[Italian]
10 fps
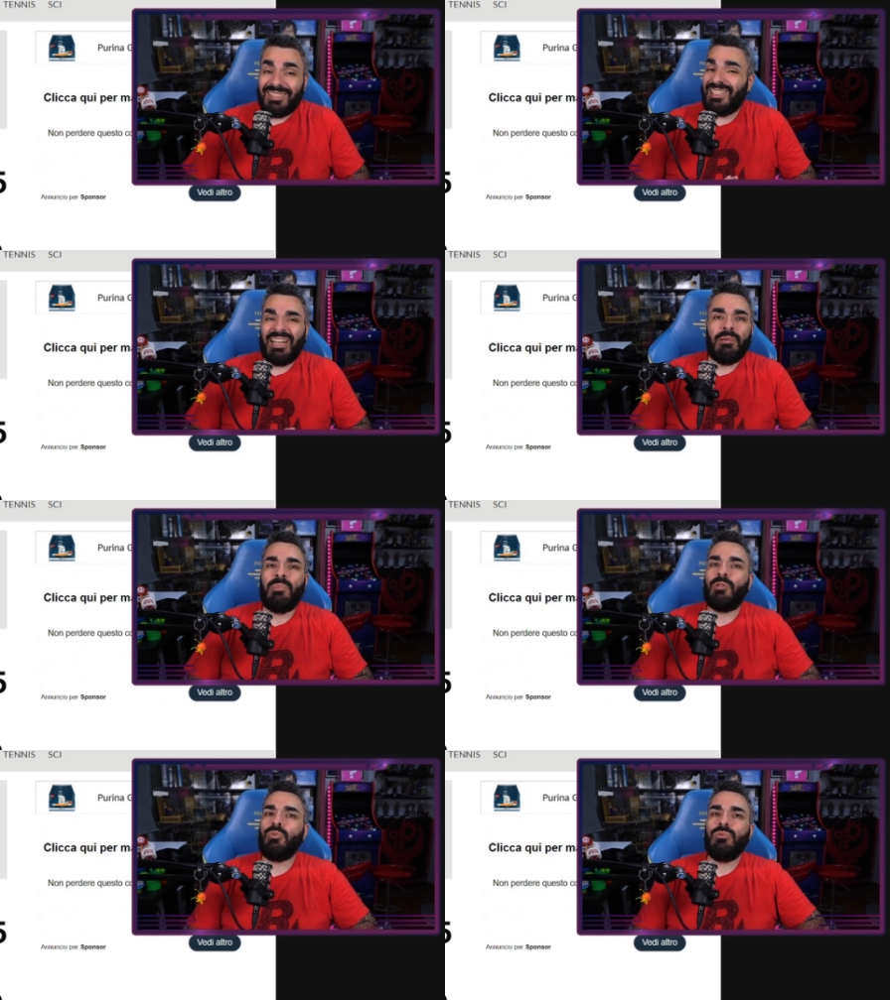
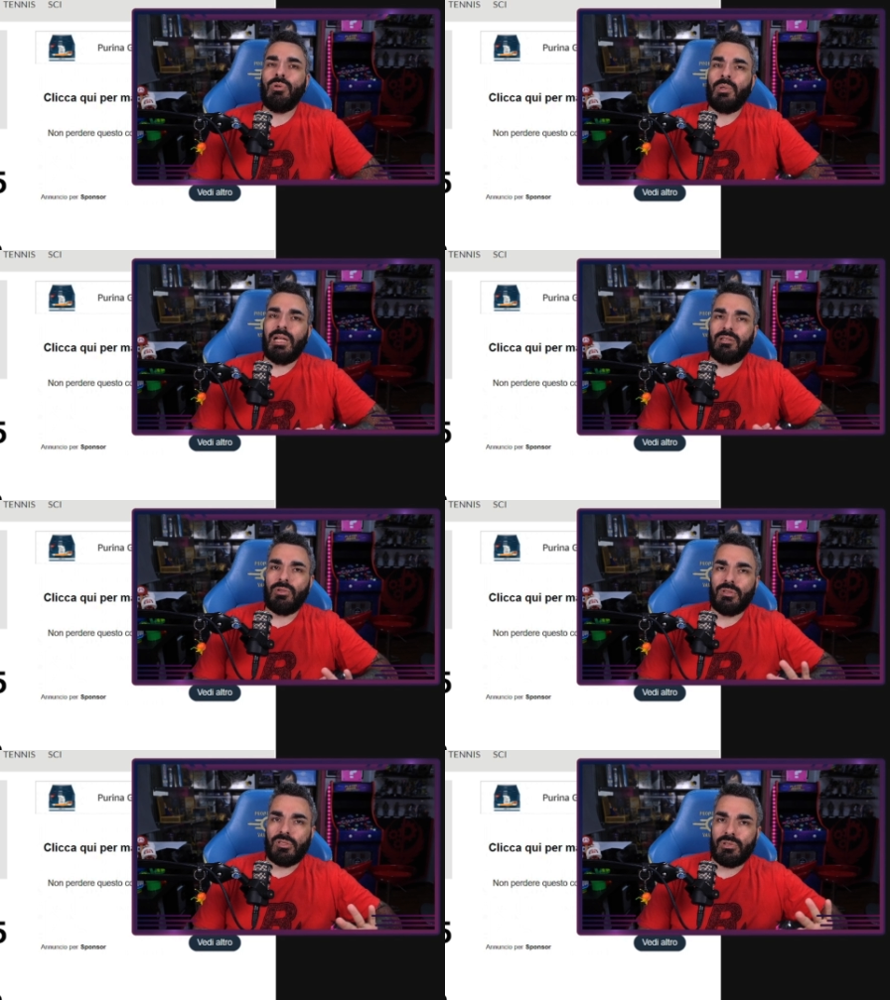sarebbe tutto un
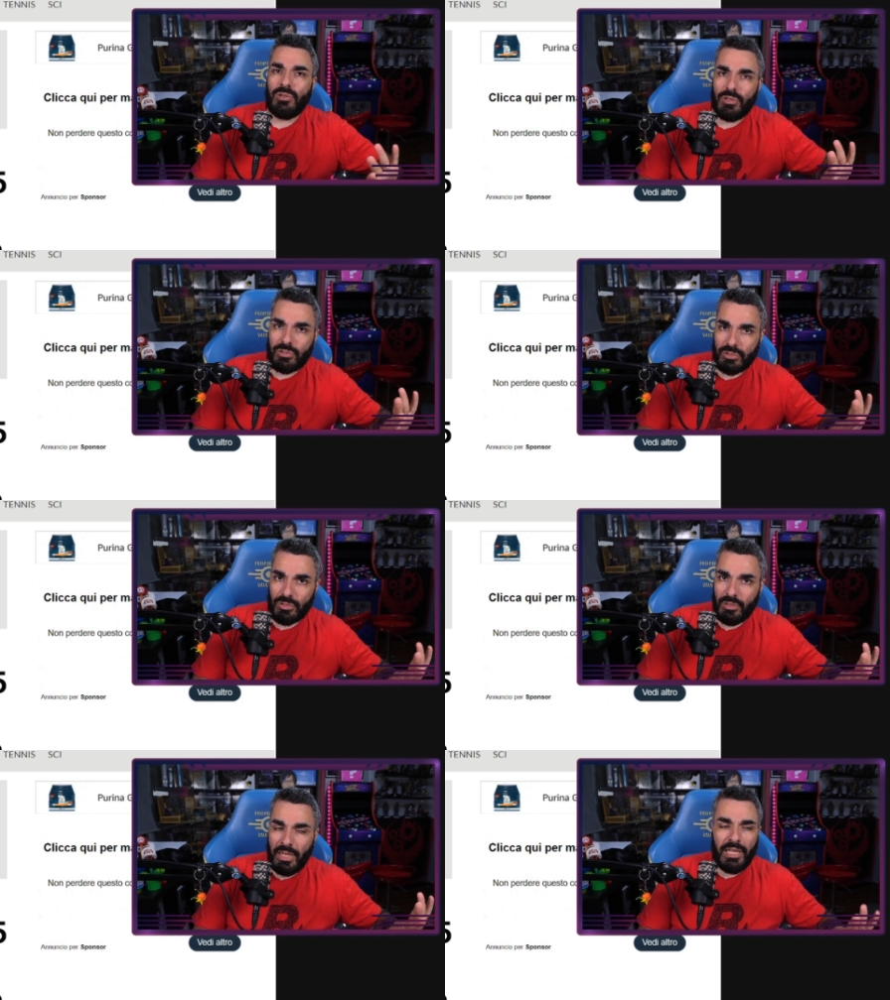altro
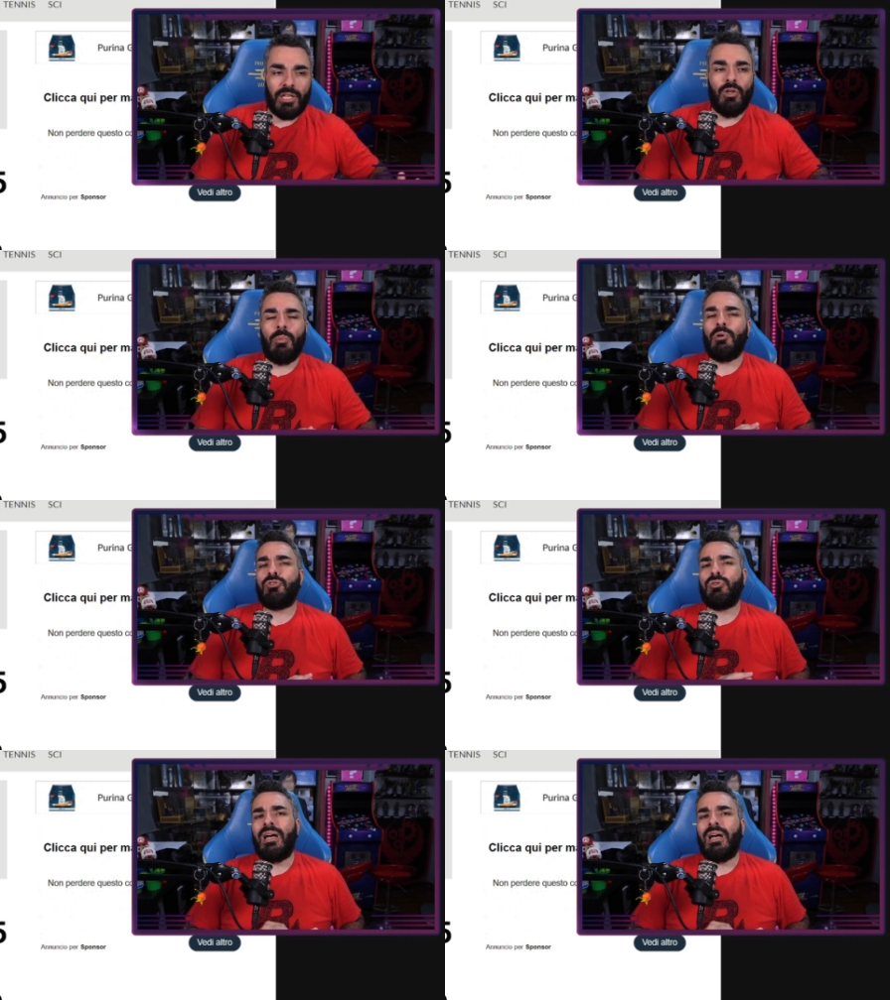discorso. Io posso